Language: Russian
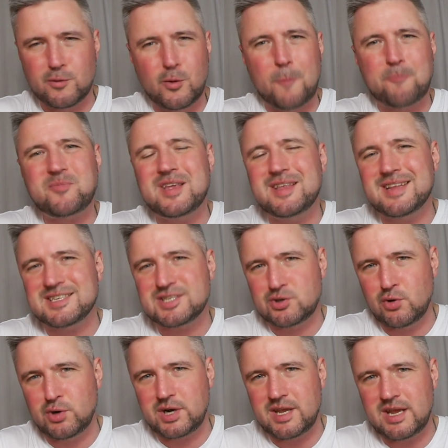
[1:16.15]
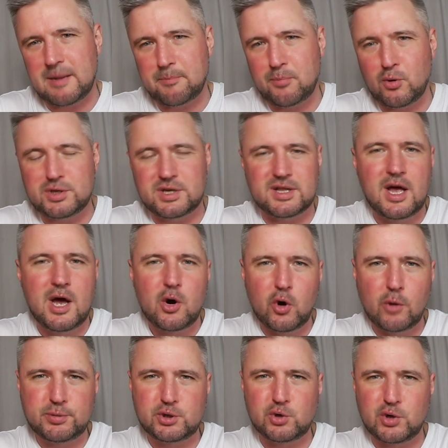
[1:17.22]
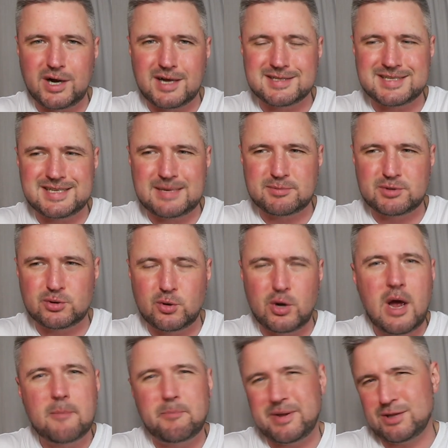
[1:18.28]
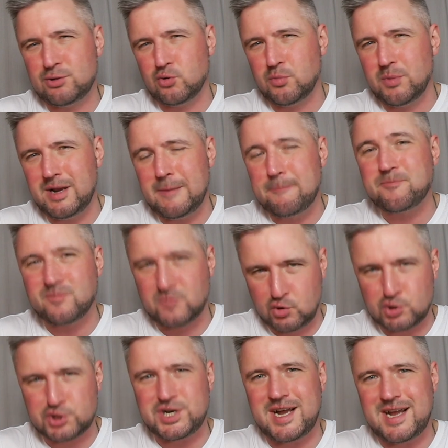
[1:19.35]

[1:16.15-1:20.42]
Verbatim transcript: Ну, и насколько я понял, общую концепцию придумали тоже